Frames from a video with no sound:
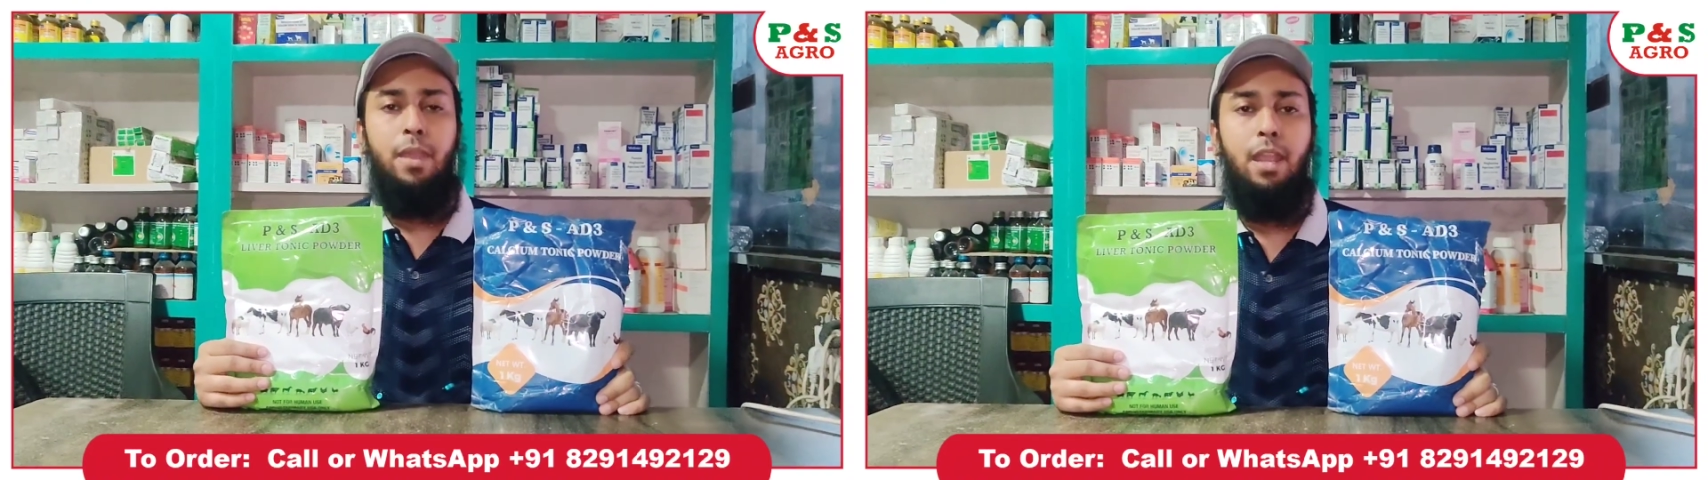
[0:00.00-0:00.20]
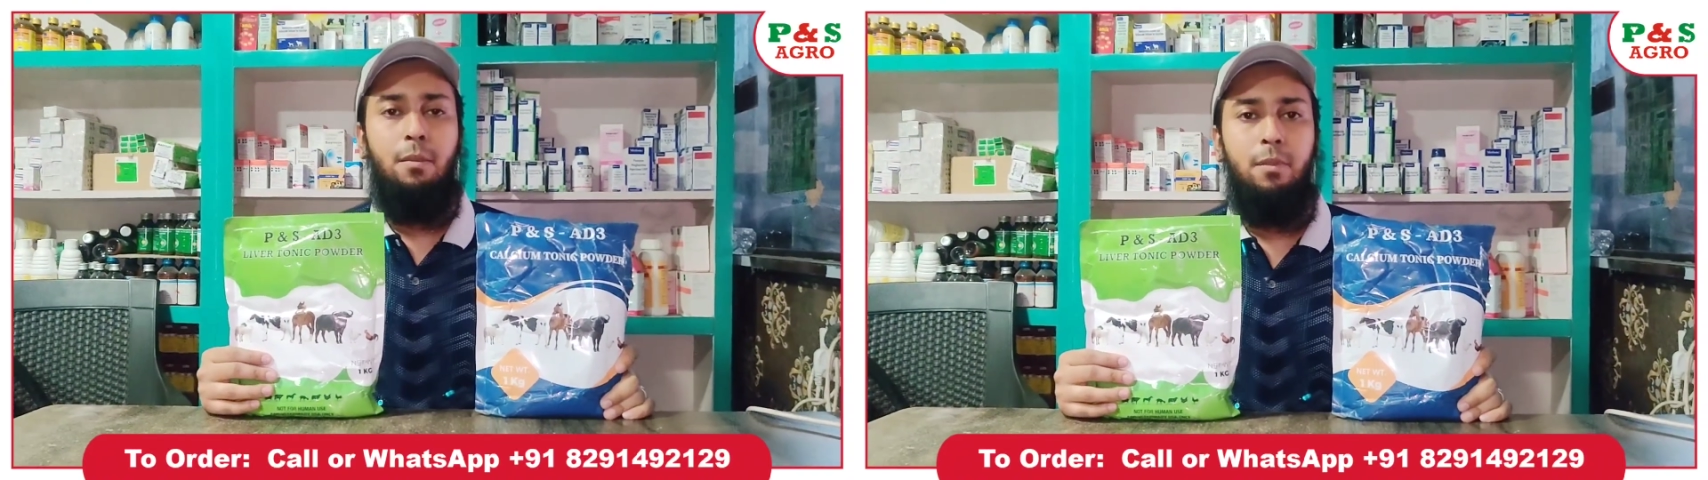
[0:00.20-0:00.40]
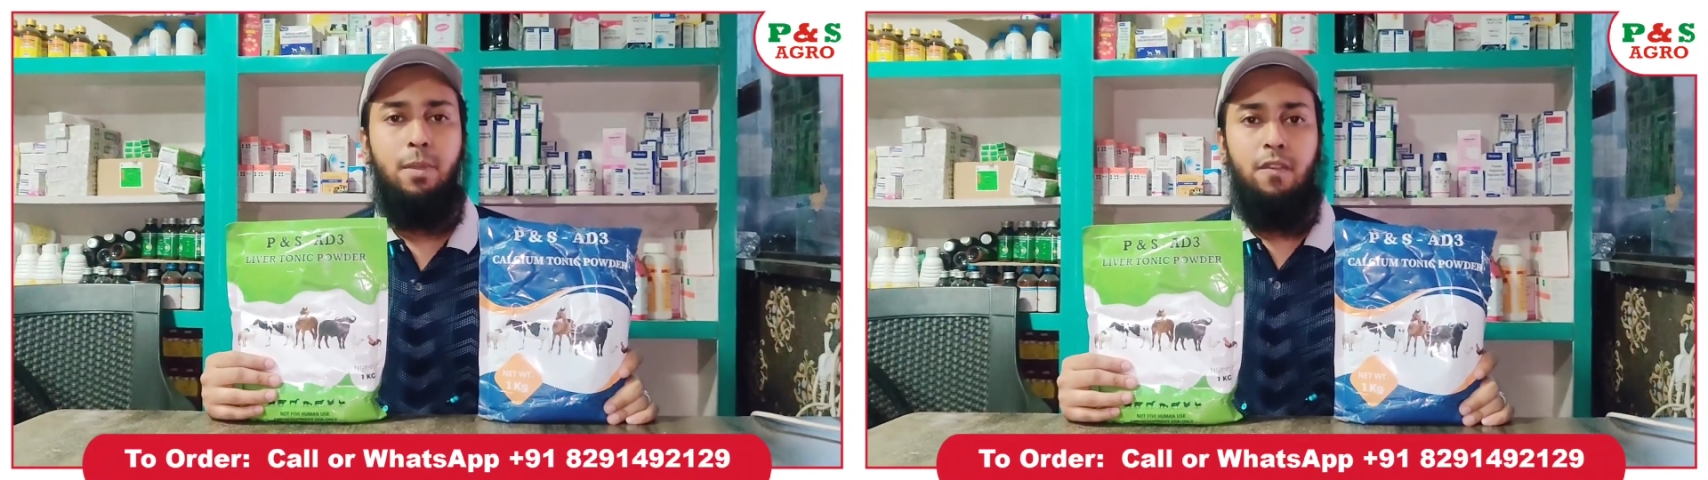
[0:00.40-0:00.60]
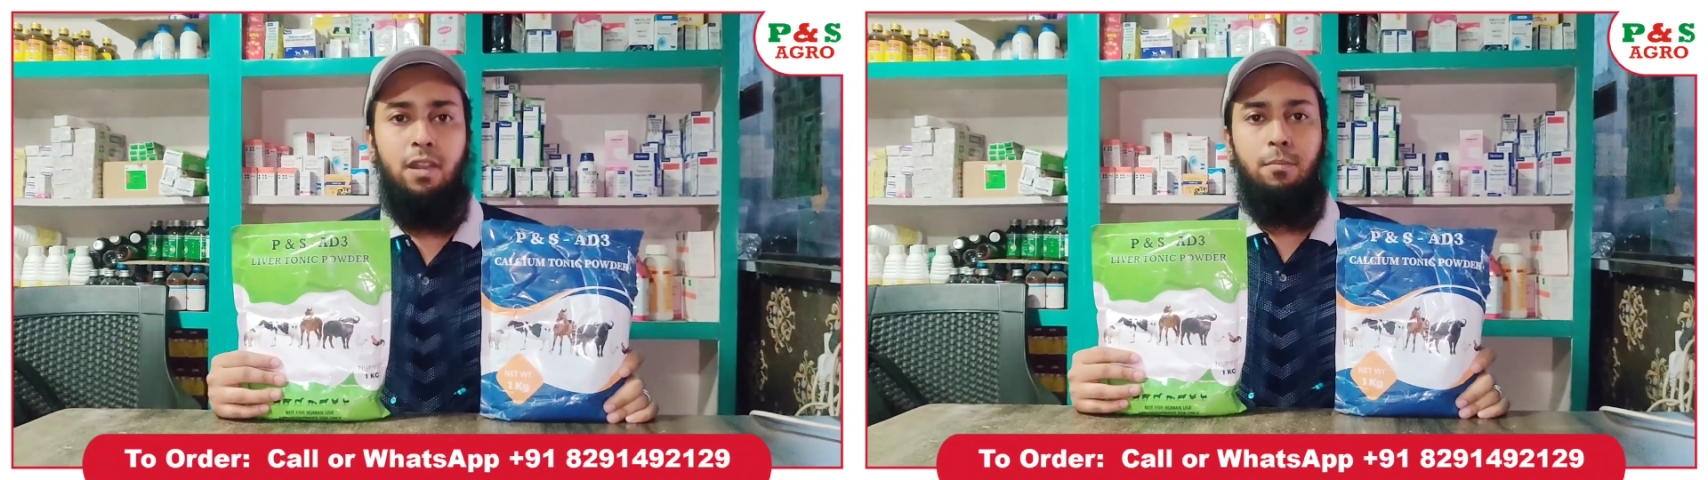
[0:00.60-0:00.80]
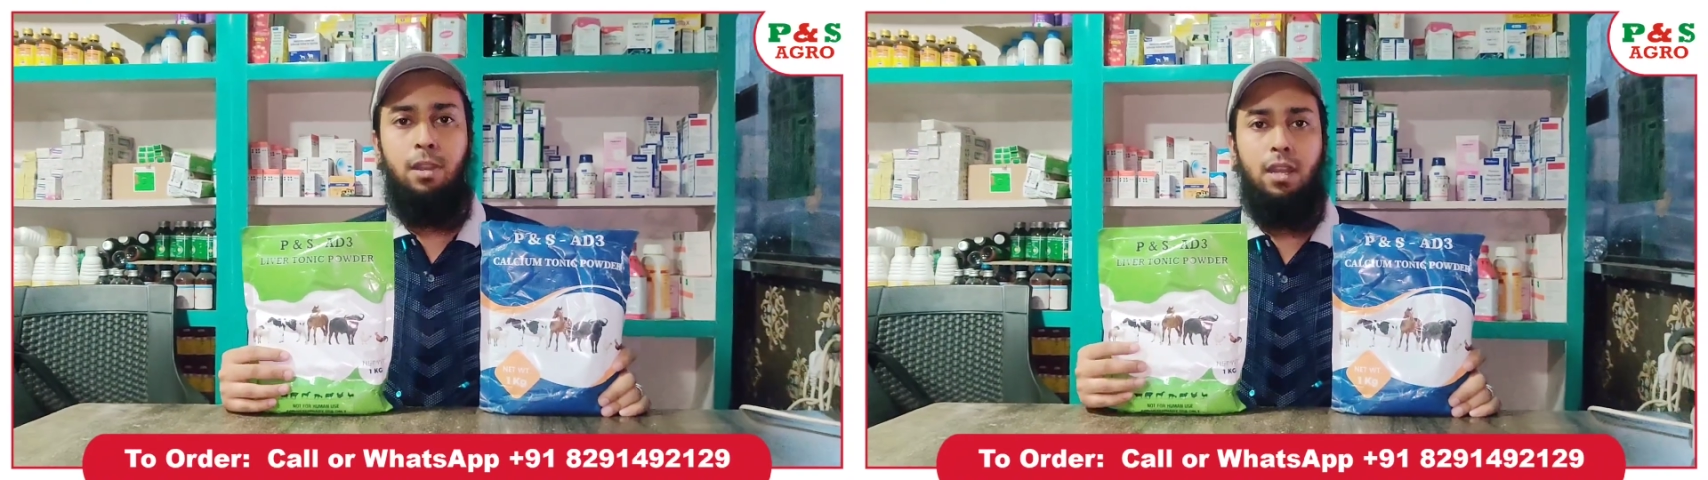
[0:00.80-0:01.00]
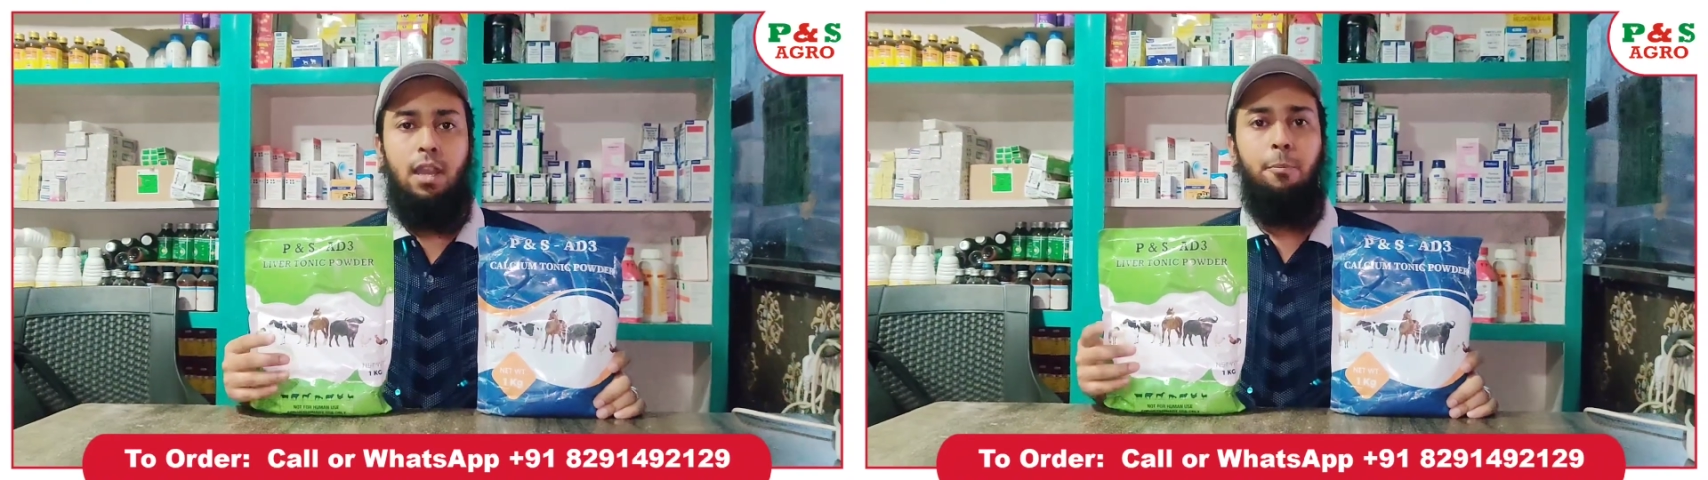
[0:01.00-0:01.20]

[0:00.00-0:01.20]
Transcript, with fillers: पैकेट में भी अवेलेबल है